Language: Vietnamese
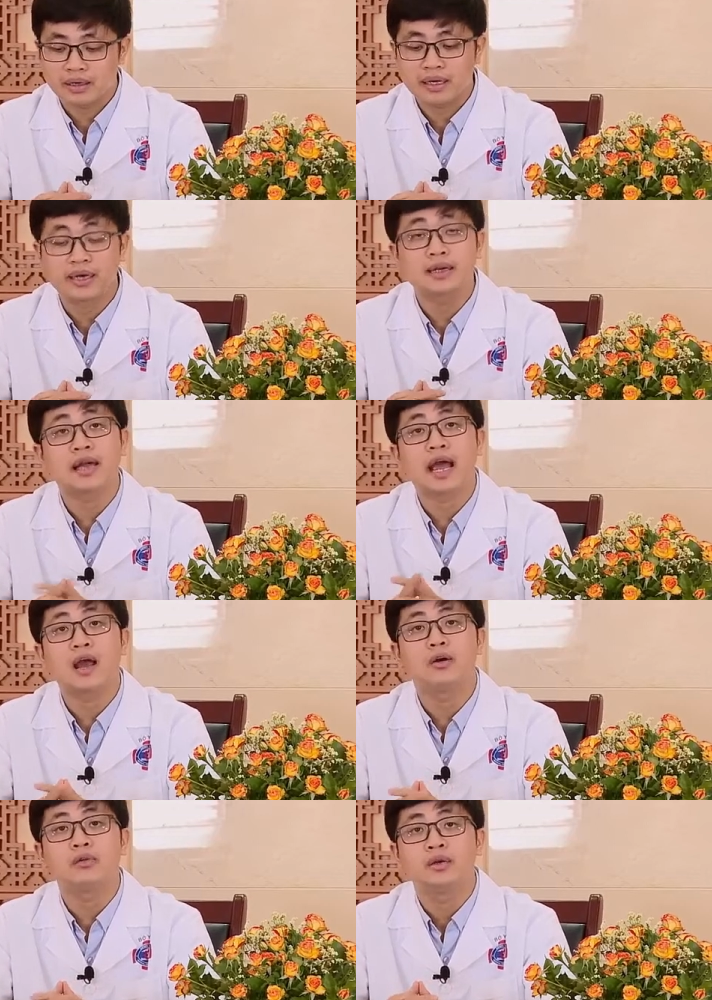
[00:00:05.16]
khả năng
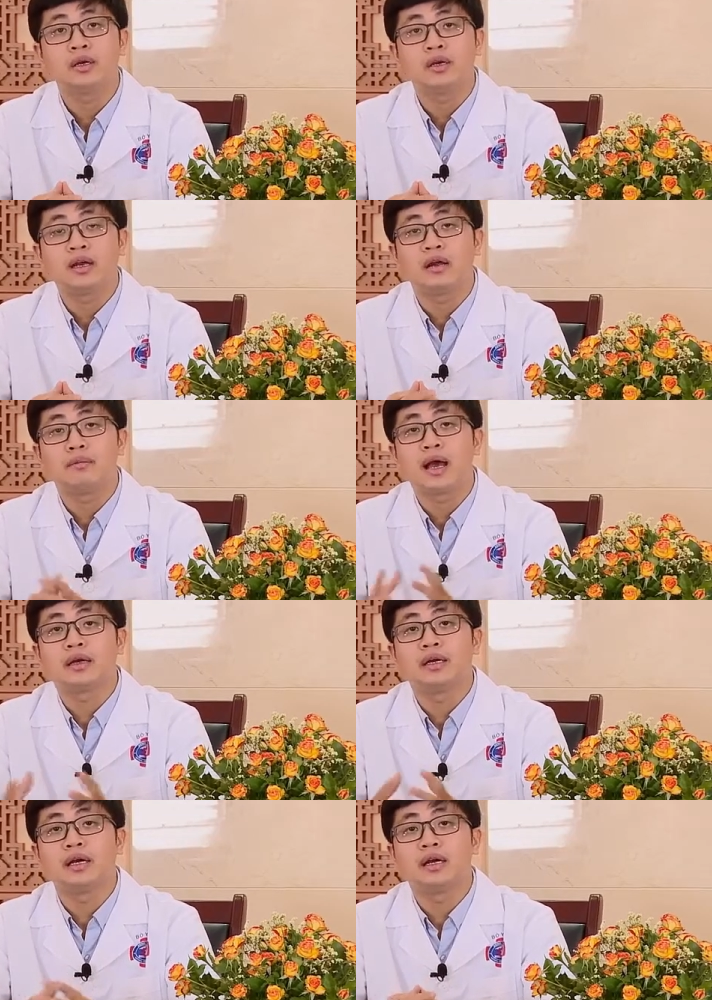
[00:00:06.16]
cao là
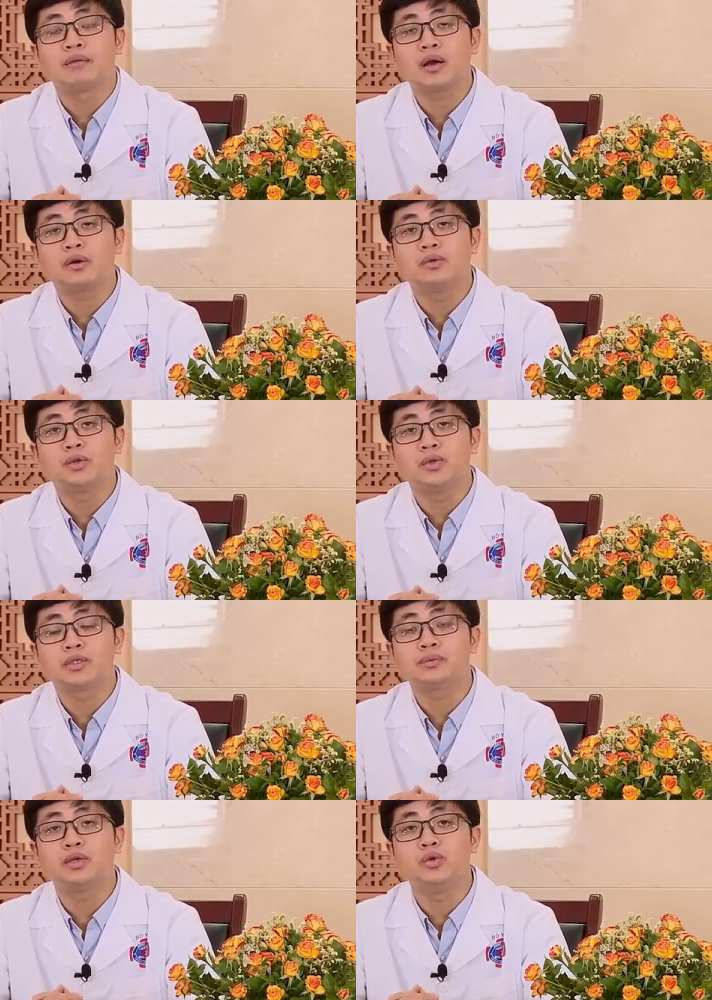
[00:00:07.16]
bạn à, đã mắc ung thư
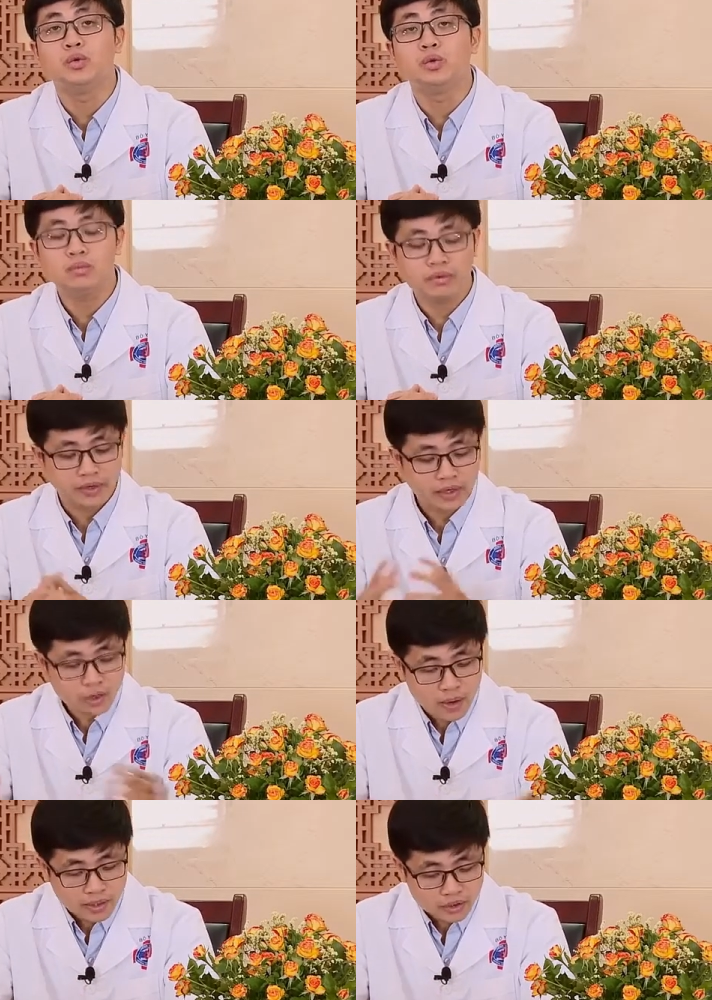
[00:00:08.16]
tuyến giáp thể nhú bởi vì
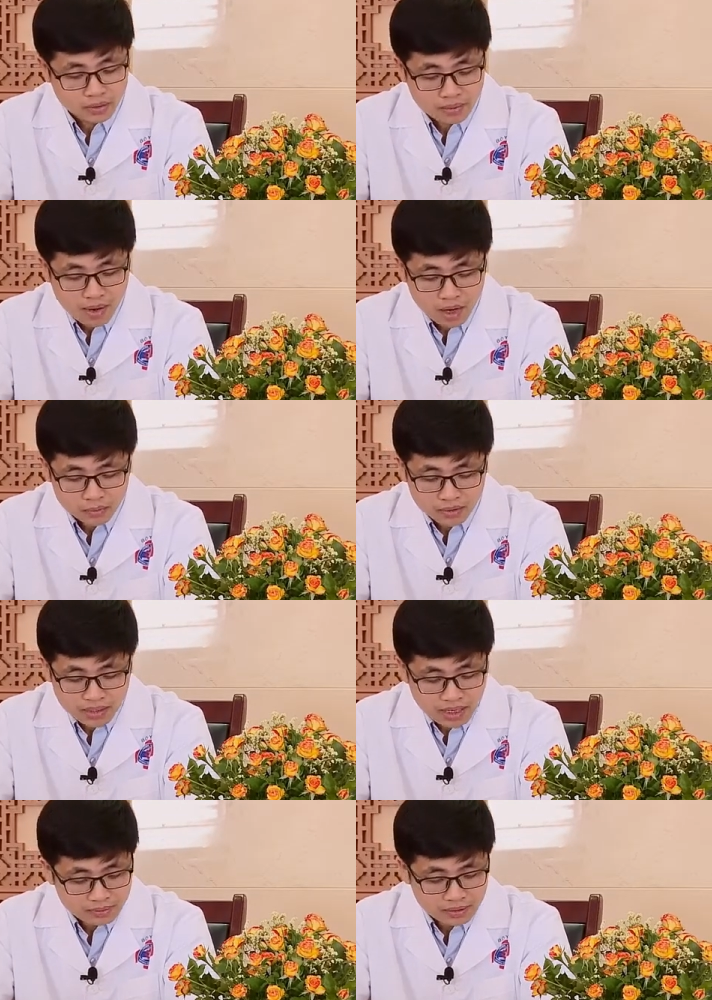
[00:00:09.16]
kết quả chọc tế bào
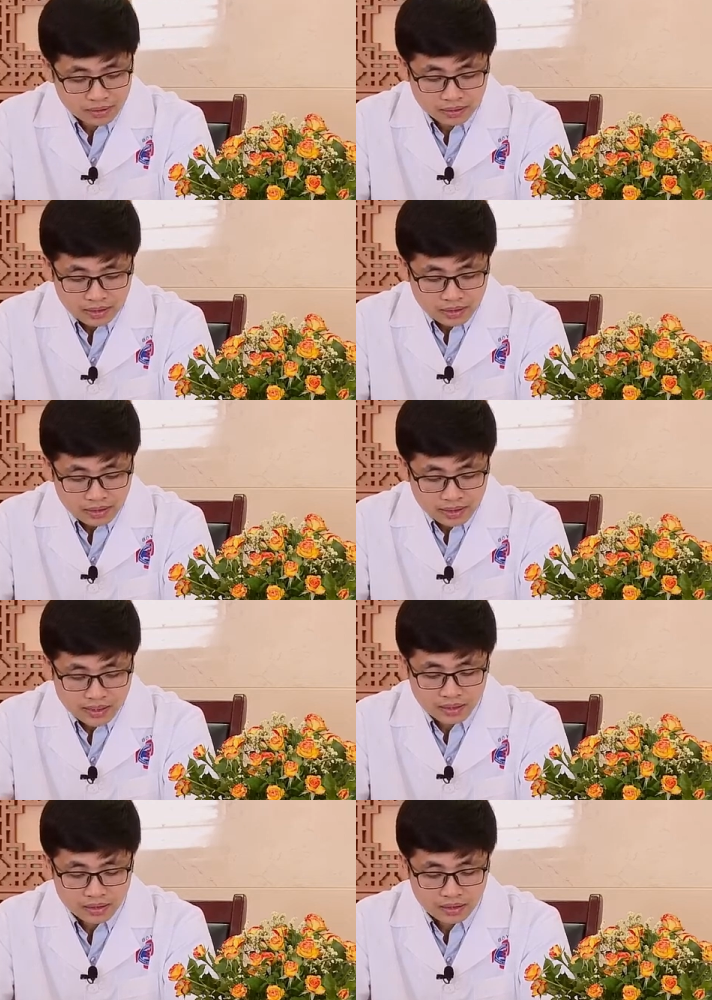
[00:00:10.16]
tuyến giáp thì đã
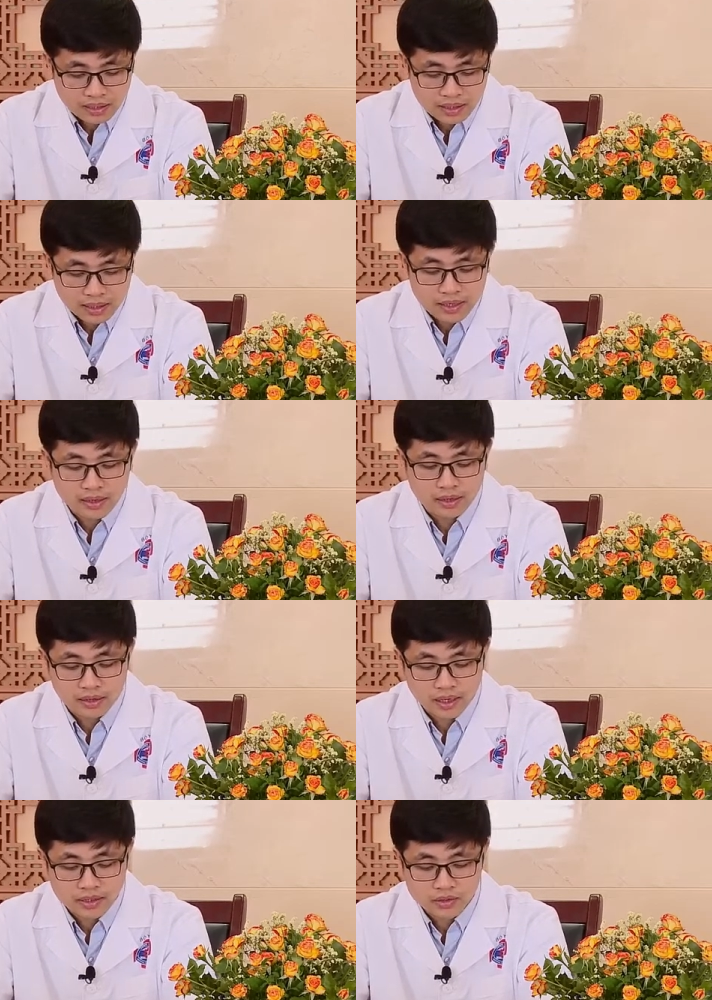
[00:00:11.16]
trả lời là nghi ngờ
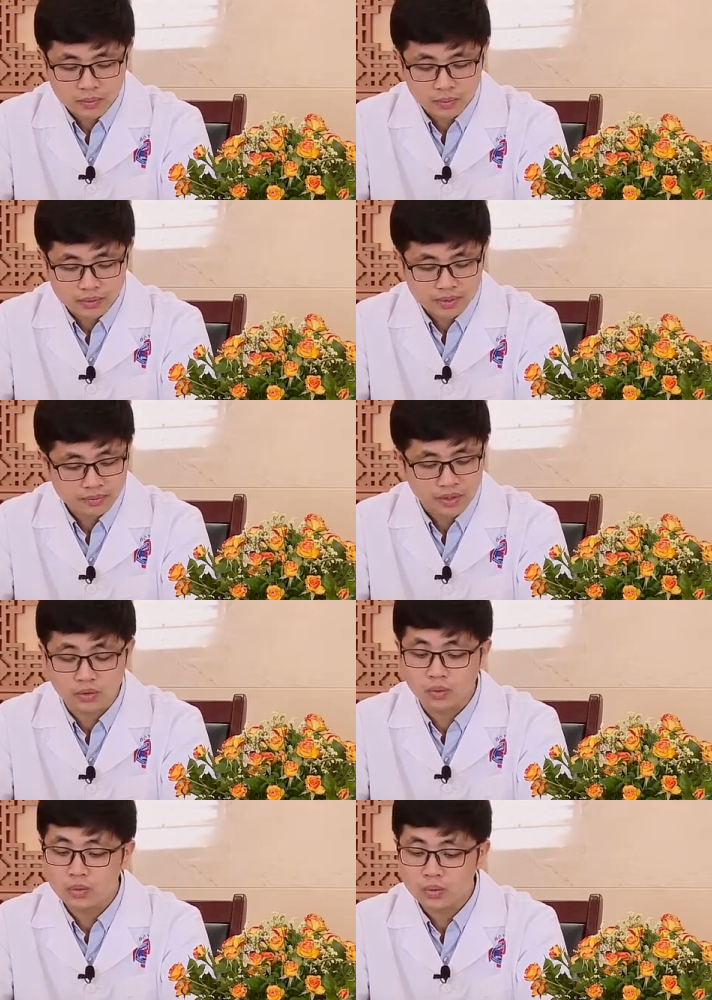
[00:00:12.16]
calcium tuyến giáp thể
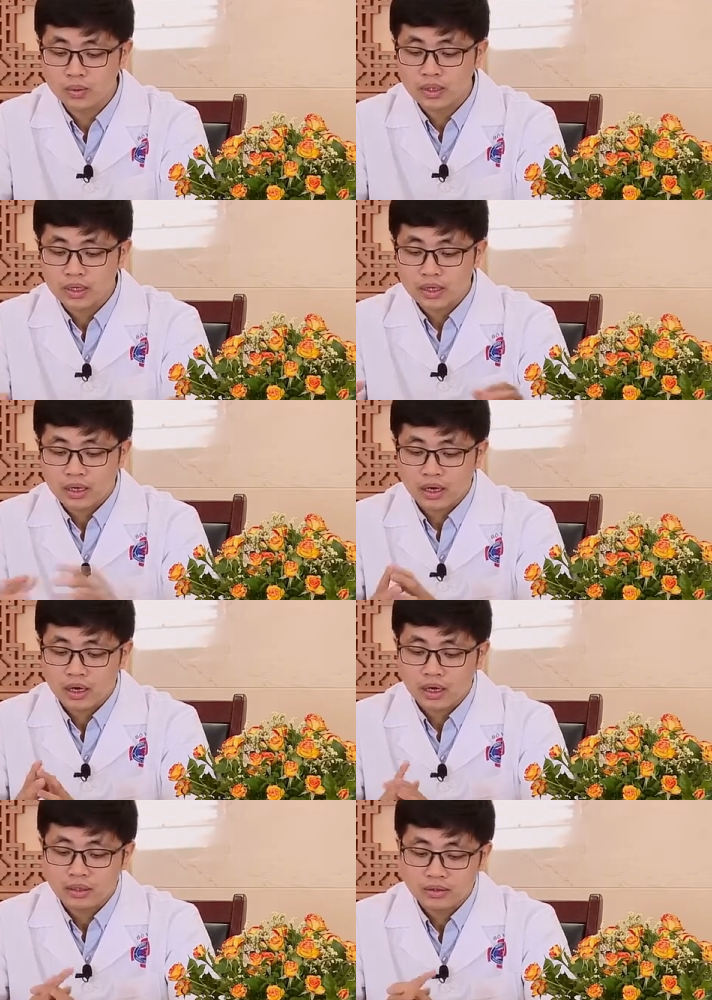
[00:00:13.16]
nhú.
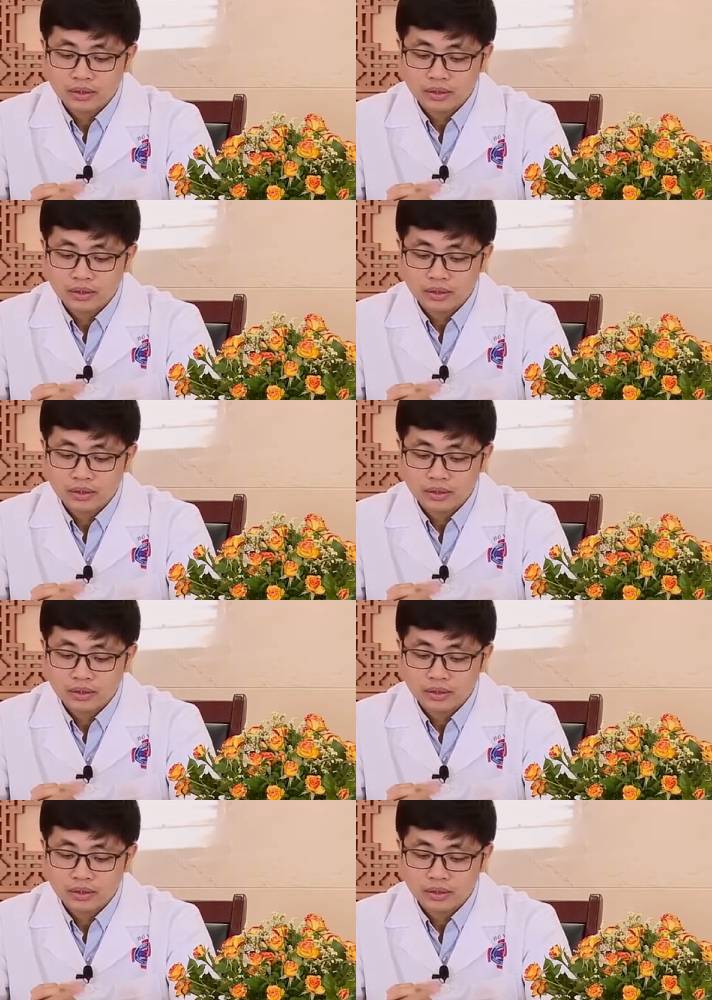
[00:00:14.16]
À,